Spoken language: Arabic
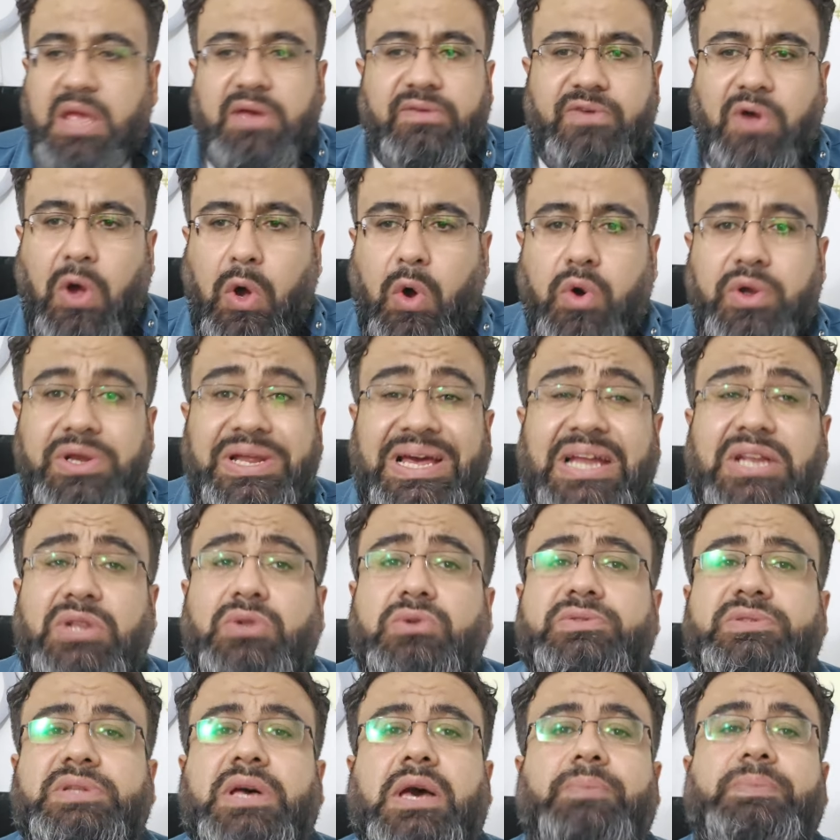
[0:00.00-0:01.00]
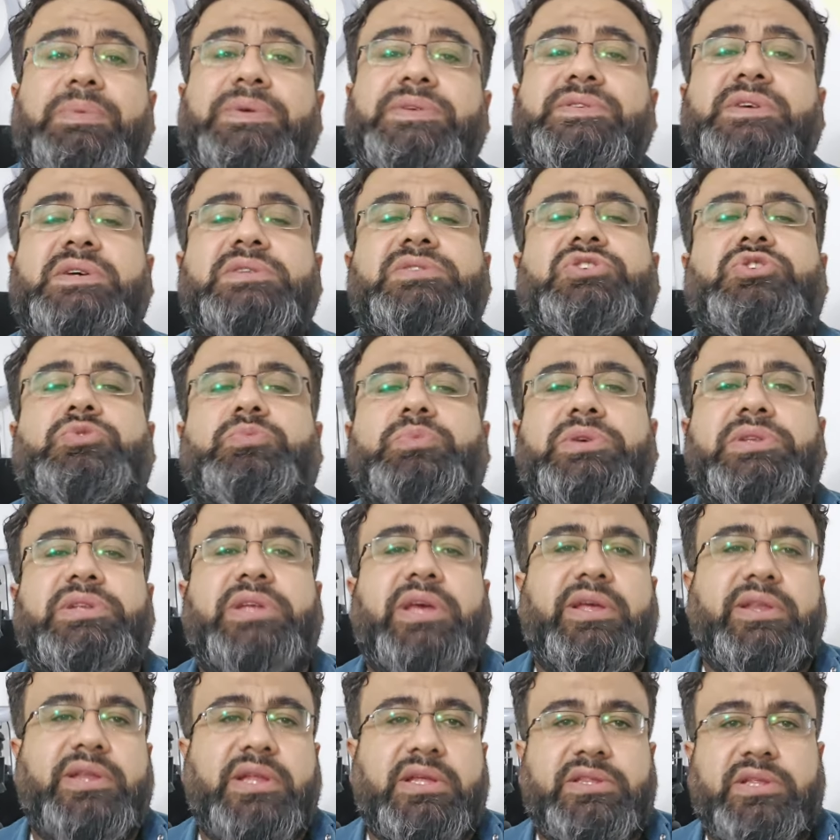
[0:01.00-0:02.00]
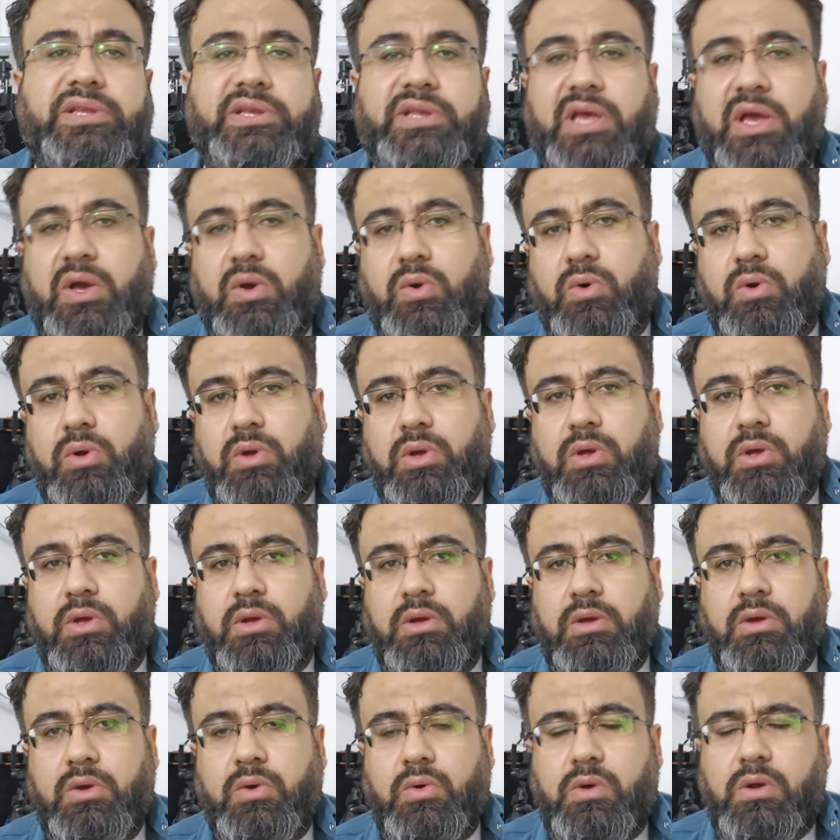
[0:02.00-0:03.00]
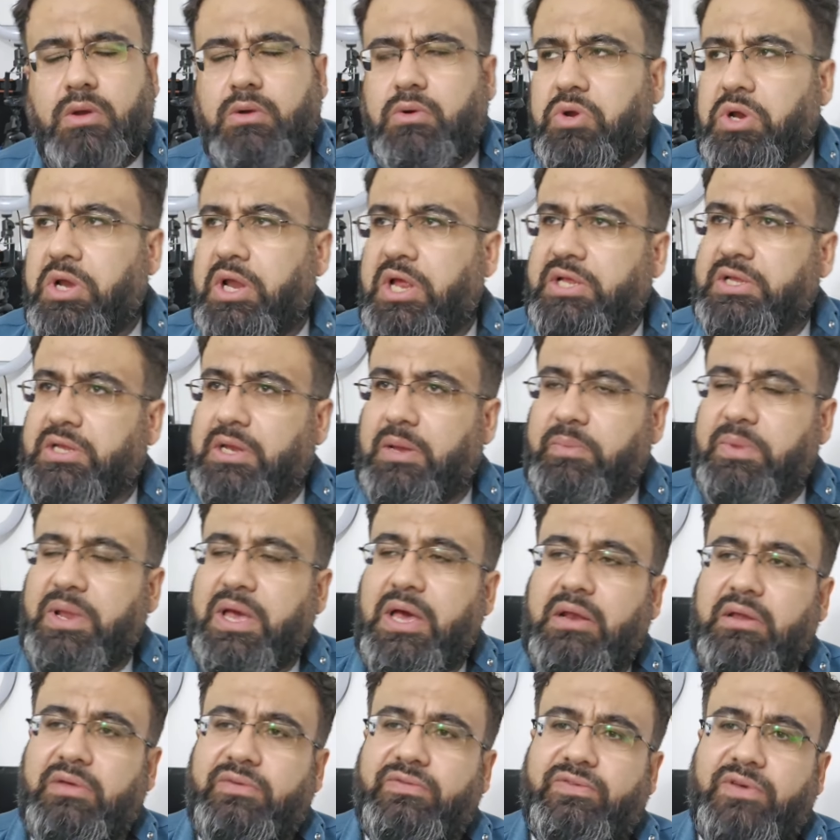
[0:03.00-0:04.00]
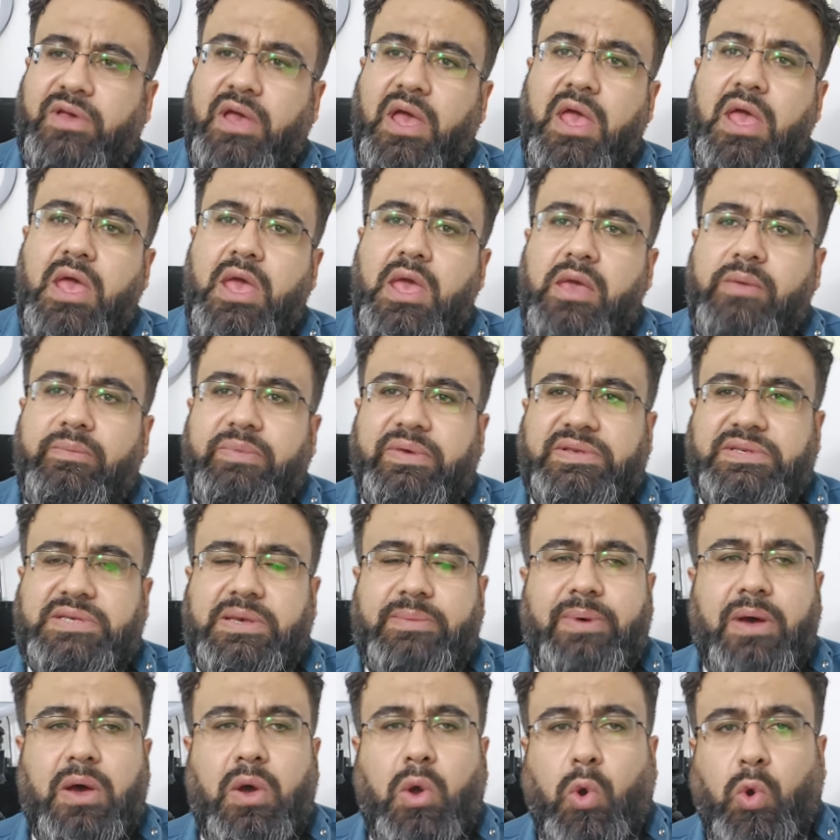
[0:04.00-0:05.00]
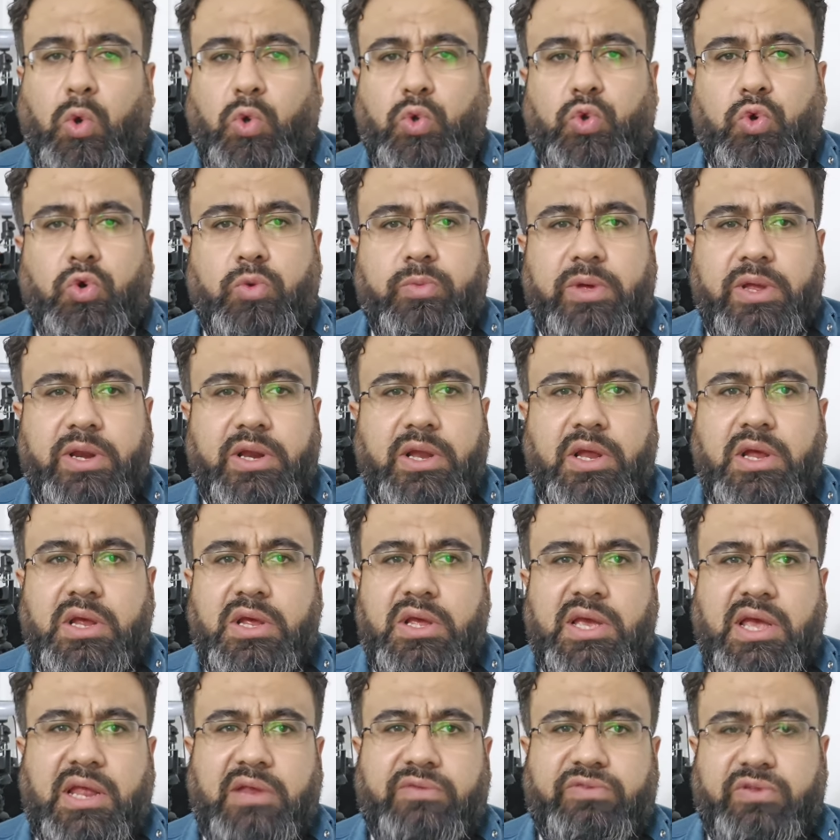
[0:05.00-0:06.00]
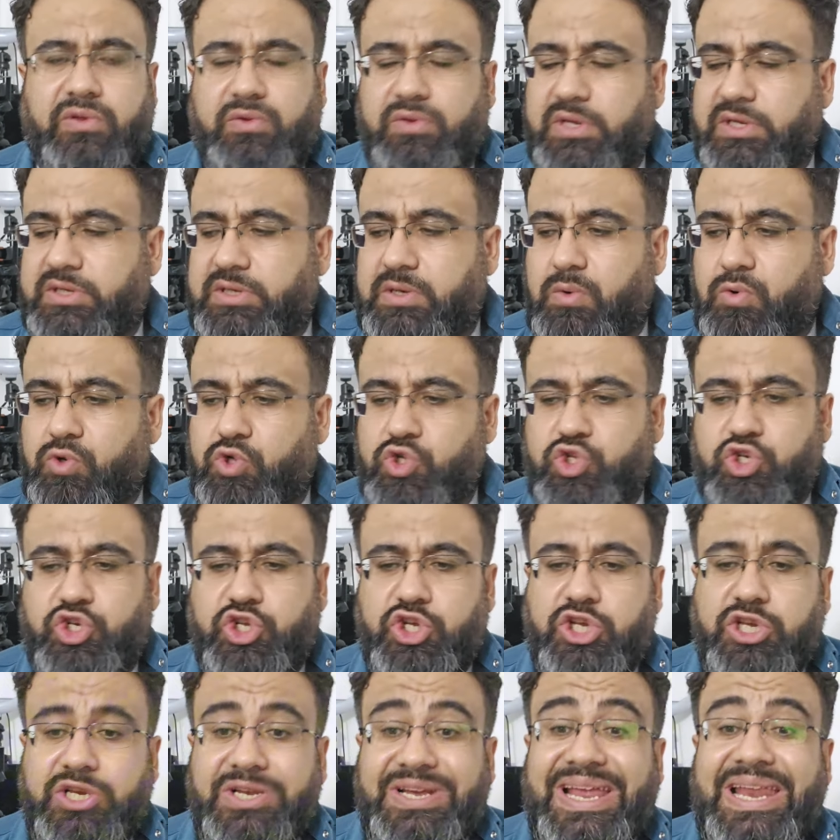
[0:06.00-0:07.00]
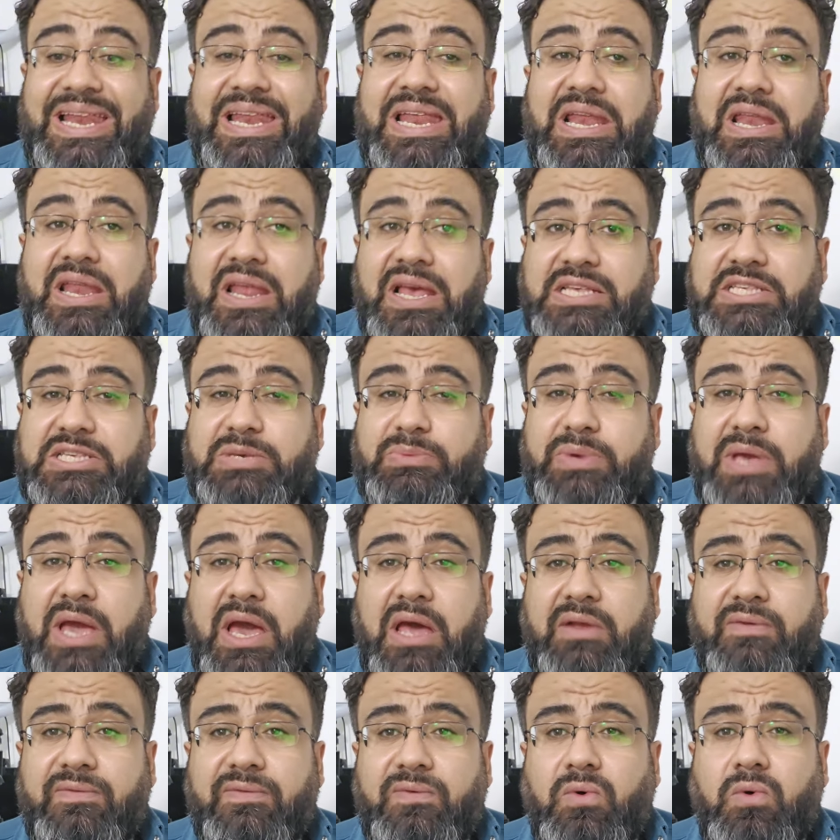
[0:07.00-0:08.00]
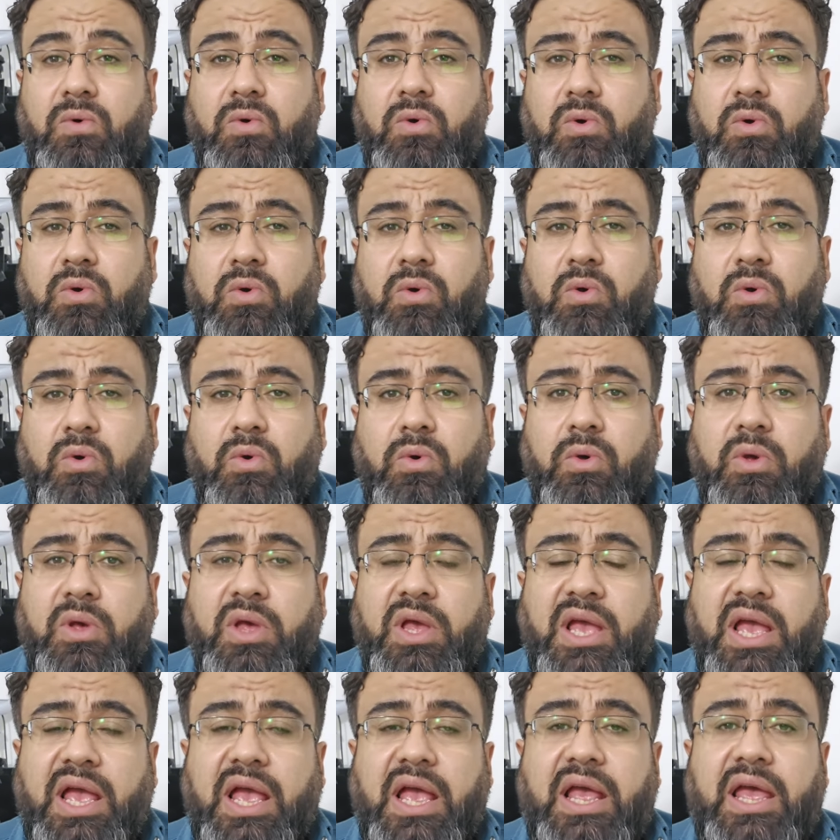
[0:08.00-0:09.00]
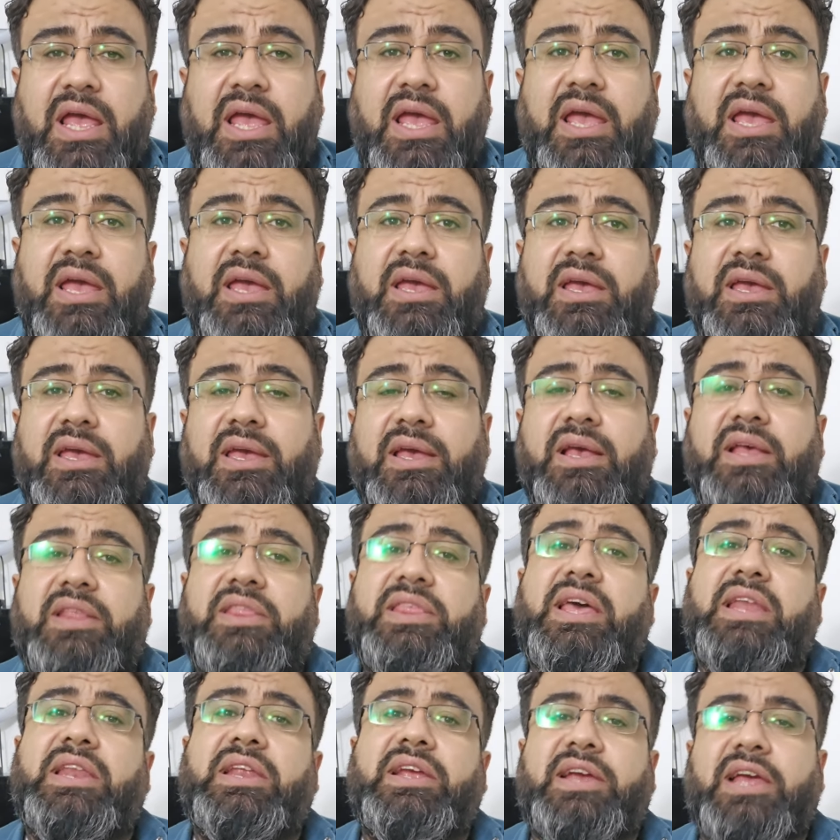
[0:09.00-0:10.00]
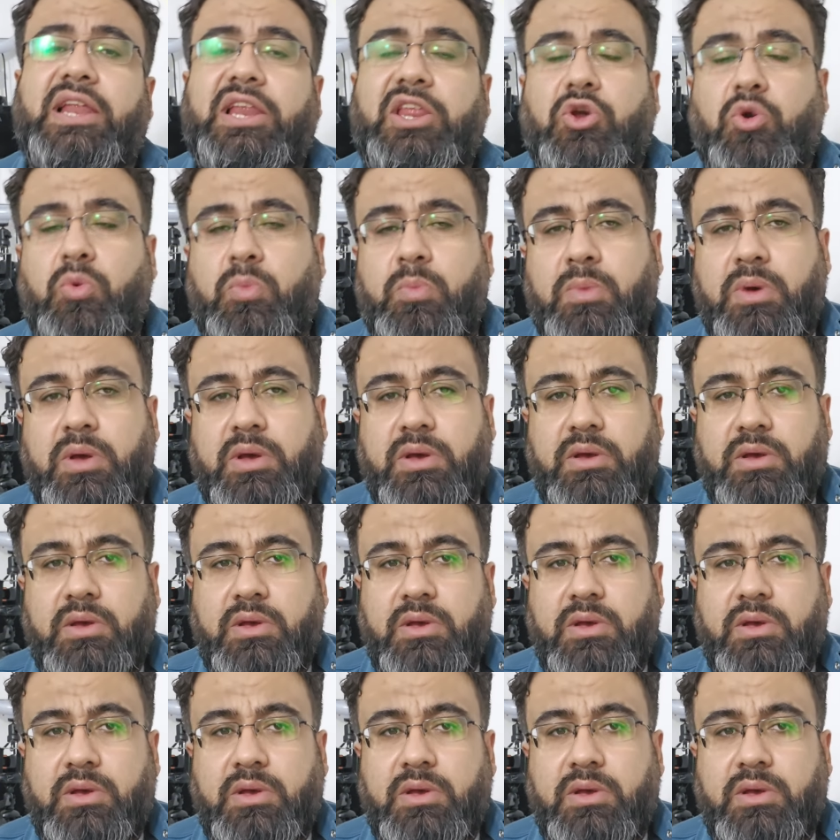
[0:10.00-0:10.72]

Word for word: فهون عنده تخبيصات كبيرة نتنياهو كلاتنا بنعرف ب 7 اكتوبر 2023 كل الناس بيعرفوا آه ذلك اليوم